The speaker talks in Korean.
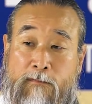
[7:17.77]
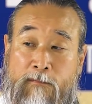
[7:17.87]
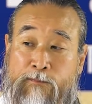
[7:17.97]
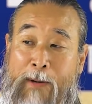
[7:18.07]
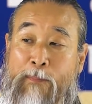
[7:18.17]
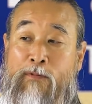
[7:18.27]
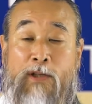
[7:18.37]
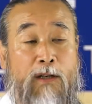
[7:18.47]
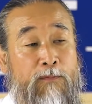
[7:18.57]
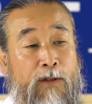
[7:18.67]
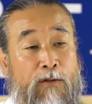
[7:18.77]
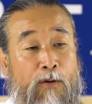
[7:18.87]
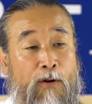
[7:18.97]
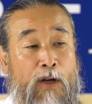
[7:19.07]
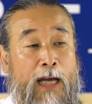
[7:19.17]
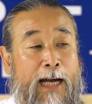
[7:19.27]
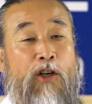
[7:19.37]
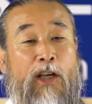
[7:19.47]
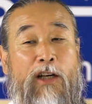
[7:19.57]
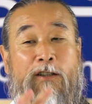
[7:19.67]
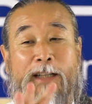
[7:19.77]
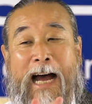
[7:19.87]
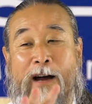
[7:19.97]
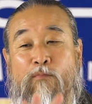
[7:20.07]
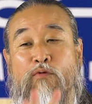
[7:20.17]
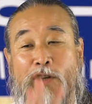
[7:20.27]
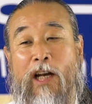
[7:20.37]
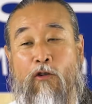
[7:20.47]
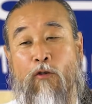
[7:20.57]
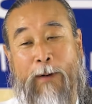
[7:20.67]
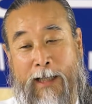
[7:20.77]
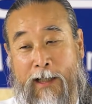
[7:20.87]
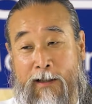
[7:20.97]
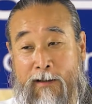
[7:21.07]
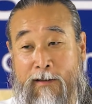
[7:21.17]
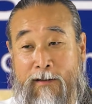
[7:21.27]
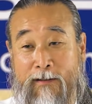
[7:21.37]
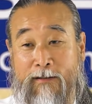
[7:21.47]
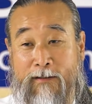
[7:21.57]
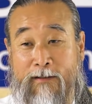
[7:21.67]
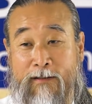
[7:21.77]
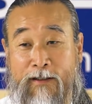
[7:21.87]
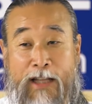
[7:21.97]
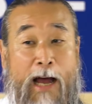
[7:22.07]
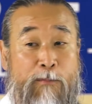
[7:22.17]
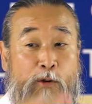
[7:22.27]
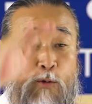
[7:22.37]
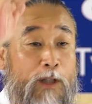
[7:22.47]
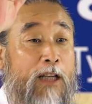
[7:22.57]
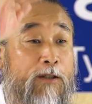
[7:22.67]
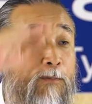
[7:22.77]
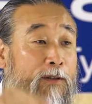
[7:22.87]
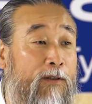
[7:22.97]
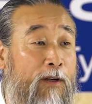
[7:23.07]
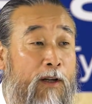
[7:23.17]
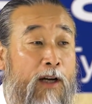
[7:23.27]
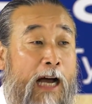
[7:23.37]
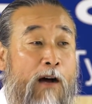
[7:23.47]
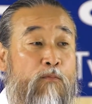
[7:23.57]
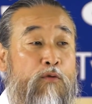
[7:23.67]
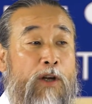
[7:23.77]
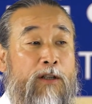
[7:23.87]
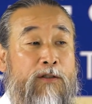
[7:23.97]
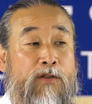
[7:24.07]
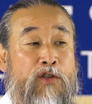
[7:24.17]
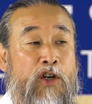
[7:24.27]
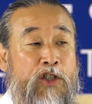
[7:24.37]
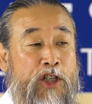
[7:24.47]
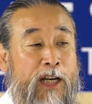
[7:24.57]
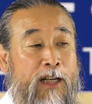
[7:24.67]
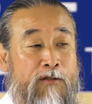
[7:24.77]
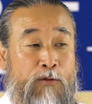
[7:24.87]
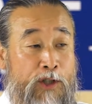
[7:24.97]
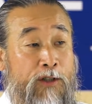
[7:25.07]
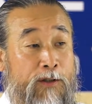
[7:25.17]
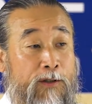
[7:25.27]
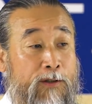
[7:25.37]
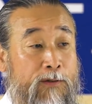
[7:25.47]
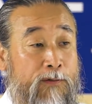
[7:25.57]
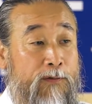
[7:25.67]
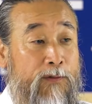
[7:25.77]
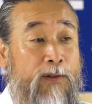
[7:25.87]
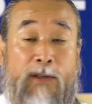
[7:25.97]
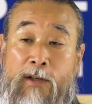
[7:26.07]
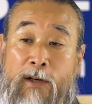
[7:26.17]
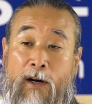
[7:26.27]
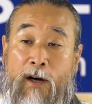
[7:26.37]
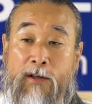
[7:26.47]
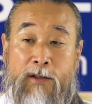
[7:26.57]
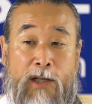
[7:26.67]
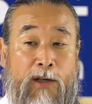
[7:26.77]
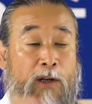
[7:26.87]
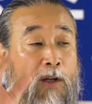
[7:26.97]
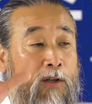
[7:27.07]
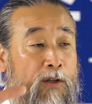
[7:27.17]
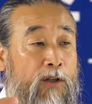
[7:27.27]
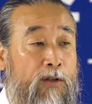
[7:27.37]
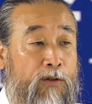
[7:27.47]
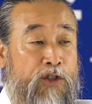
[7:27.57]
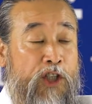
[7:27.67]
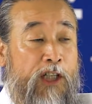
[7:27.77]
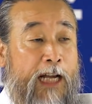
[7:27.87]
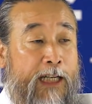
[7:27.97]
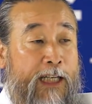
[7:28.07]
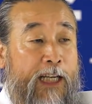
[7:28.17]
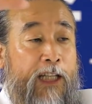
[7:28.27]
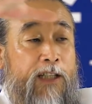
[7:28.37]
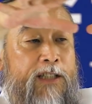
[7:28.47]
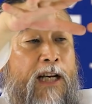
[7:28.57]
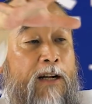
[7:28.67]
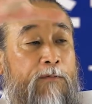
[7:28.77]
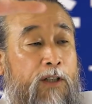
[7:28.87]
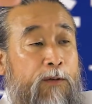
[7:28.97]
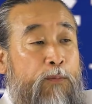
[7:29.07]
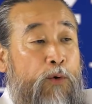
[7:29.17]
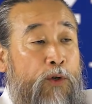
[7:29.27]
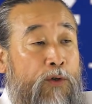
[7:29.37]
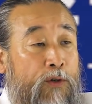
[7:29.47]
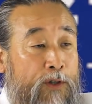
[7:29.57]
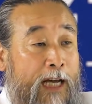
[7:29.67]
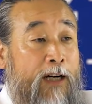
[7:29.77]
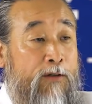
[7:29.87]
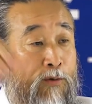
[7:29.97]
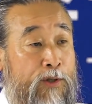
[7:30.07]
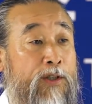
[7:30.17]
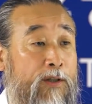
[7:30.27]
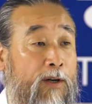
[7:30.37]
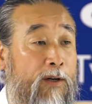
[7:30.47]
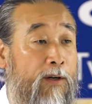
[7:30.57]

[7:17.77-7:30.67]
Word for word: 음, 바쁜 사람들이고 여기에는 강북이라고 봐야 되는 거죠. 어, 대한민국을 따지면 강북에는 정치하는 곳이거든요. 어, 그렇게 이 질량이 있는 사람들이 모여 사는 곳이죠.